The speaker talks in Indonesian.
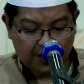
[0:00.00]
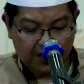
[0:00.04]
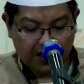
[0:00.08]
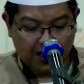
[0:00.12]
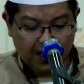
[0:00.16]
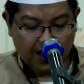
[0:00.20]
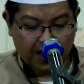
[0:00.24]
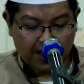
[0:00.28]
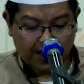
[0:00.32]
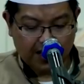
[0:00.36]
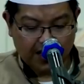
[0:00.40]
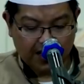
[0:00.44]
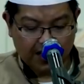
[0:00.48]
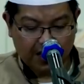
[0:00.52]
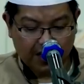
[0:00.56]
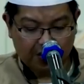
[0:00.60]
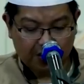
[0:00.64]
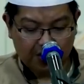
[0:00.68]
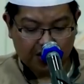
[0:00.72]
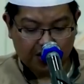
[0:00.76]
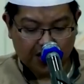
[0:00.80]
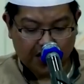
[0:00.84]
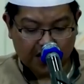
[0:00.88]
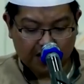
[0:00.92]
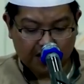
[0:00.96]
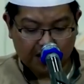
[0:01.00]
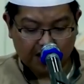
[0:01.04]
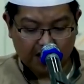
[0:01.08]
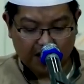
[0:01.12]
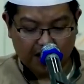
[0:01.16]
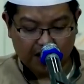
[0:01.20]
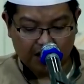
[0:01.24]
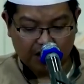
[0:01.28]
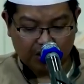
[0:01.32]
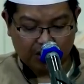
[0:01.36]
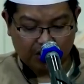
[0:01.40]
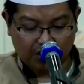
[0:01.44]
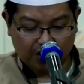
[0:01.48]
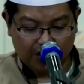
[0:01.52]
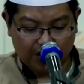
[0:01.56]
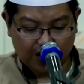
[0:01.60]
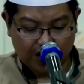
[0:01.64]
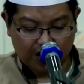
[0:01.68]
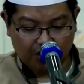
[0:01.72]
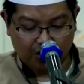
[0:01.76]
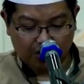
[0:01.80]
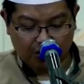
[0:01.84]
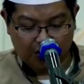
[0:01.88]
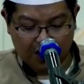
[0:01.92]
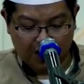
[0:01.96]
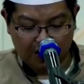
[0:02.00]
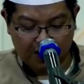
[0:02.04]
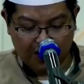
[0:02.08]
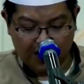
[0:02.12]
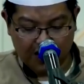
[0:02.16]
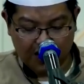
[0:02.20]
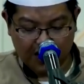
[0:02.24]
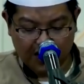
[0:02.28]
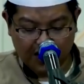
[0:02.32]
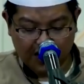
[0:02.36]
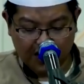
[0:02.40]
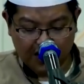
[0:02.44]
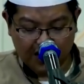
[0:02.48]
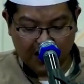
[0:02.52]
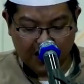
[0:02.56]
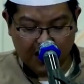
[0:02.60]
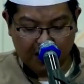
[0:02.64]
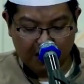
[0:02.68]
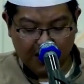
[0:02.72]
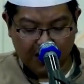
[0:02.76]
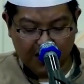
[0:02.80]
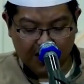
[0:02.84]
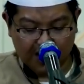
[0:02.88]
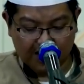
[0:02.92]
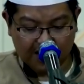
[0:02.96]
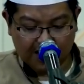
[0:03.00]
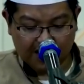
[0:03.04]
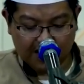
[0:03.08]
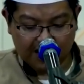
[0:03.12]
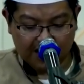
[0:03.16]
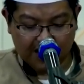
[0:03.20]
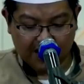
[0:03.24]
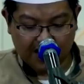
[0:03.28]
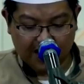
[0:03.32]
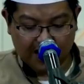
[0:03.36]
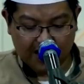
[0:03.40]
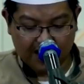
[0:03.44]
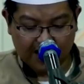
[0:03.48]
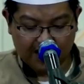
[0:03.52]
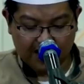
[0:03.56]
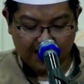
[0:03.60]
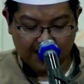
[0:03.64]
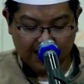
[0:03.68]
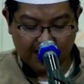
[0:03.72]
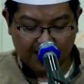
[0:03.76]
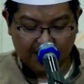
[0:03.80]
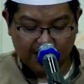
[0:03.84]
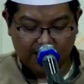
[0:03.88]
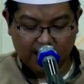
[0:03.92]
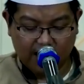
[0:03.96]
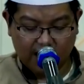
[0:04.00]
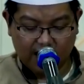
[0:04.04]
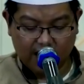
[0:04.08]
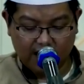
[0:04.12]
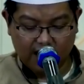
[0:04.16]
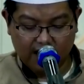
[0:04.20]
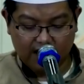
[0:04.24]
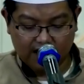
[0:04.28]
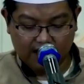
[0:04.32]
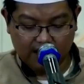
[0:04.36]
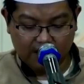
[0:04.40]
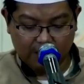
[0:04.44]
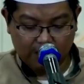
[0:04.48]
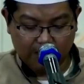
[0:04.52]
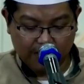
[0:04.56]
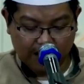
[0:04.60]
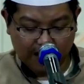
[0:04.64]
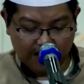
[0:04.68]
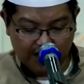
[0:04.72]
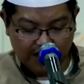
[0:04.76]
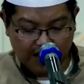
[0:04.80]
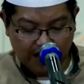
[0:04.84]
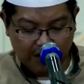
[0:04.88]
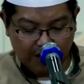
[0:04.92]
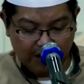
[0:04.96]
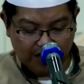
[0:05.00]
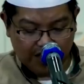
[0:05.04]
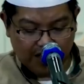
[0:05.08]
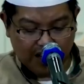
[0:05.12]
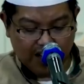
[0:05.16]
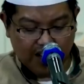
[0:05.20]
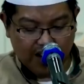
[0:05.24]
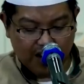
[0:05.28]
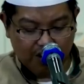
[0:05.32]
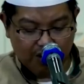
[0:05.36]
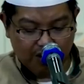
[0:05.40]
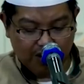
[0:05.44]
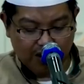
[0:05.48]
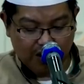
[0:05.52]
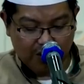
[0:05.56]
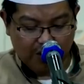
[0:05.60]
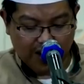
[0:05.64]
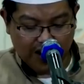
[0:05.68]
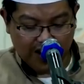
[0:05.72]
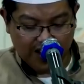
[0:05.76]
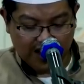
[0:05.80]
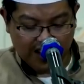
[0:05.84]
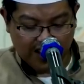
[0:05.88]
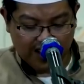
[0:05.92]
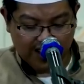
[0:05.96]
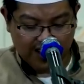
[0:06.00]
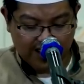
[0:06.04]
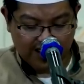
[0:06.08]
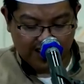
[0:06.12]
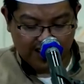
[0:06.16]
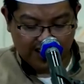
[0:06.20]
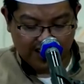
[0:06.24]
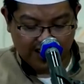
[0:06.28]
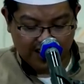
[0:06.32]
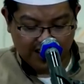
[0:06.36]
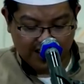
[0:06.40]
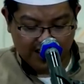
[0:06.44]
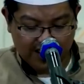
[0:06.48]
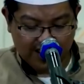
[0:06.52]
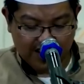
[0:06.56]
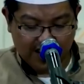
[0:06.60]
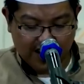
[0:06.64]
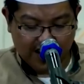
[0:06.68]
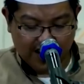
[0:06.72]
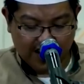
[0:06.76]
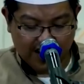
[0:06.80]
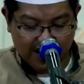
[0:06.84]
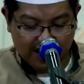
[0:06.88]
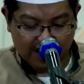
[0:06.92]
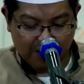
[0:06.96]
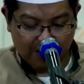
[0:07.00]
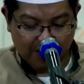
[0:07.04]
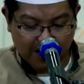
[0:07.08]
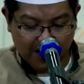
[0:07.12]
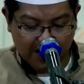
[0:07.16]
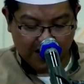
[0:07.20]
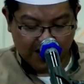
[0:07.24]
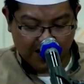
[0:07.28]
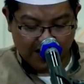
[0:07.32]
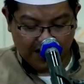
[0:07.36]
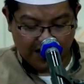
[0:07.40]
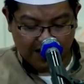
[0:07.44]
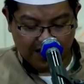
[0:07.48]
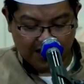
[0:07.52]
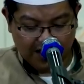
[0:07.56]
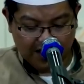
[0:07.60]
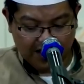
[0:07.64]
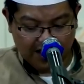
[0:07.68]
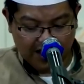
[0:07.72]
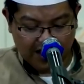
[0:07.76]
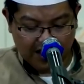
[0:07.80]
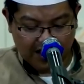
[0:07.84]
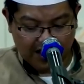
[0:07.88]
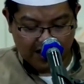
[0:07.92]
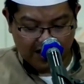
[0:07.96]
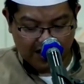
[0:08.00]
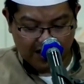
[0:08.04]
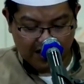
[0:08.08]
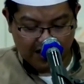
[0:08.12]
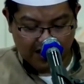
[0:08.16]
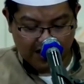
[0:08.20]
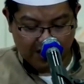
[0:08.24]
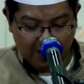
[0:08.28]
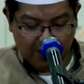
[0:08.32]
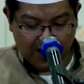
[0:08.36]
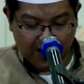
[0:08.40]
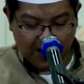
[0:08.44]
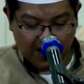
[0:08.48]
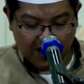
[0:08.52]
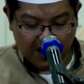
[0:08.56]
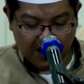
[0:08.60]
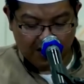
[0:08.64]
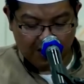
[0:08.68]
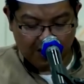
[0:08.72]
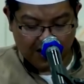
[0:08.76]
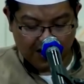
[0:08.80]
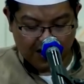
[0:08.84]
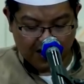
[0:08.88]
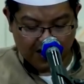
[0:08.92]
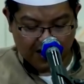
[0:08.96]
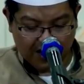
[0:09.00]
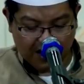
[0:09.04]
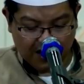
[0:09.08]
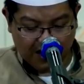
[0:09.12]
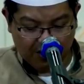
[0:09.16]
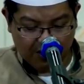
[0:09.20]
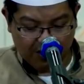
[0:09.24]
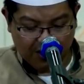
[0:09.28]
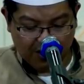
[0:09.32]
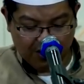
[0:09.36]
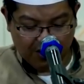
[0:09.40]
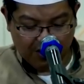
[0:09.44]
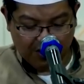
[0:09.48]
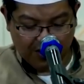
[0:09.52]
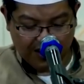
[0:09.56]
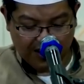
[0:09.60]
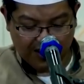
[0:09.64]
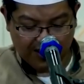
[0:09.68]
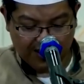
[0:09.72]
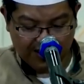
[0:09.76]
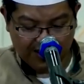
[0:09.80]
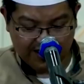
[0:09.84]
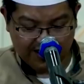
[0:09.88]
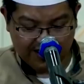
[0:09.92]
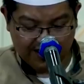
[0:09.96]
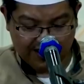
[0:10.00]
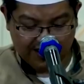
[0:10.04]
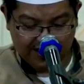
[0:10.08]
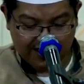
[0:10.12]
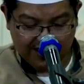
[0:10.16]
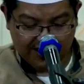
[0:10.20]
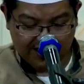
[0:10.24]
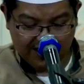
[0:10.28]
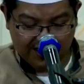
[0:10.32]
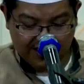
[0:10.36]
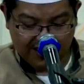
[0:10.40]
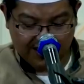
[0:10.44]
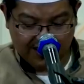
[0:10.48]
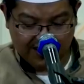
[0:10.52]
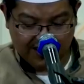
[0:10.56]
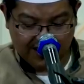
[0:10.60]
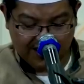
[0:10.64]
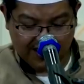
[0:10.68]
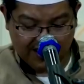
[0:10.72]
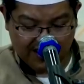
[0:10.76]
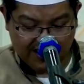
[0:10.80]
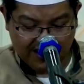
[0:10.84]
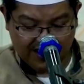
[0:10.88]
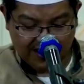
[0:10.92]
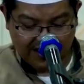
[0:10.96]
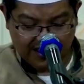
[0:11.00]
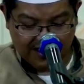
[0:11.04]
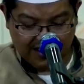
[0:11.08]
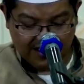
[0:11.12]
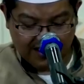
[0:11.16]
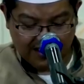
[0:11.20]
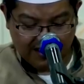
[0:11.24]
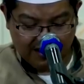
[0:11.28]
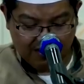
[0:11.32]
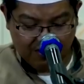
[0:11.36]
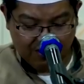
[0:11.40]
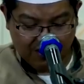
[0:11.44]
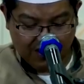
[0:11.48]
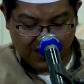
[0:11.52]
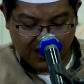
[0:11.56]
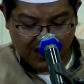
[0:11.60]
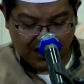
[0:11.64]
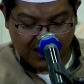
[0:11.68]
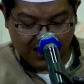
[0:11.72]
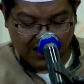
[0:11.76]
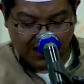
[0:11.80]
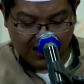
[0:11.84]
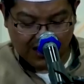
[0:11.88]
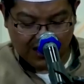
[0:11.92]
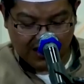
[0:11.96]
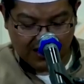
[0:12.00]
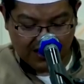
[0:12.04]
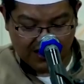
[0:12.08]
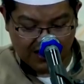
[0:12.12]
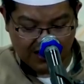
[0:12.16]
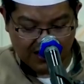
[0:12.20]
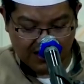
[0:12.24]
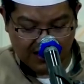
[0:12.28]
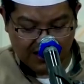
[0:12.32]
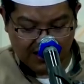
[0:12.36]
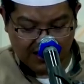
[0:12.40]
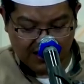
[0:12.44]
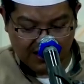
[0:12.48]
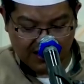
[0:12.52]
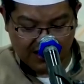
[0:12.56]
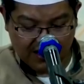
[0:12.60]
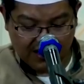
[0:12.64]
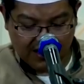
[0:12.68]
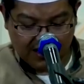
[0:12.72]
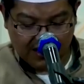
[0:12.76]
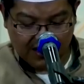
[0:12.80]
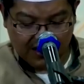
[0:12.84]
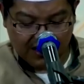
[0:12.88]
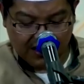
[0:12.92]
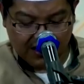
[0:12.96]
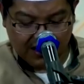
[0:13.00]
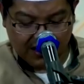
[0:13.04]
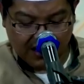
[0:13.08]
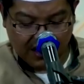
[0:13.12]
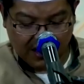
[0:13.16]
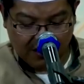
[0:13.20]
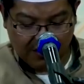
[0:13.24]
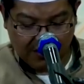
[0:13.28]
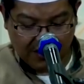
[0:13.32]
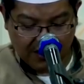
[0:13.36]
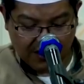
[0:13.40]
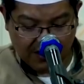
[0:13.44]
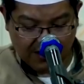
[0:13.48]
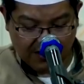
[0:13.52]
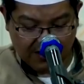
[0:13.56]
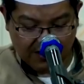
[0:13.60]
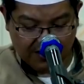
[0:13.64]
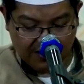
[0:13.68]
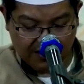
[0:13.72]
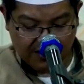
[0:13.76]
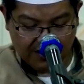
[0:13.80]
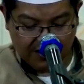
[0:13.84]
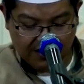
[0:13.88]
penjelasannya Ustadz tentang seorang suami yang malas kerja dengan alasan pekerjaan bisa ganggu ibadah. Sedangkan sebaliknya istrinya dibiarkan bekerja keluar rumah. Ya. Bukankah apa itu?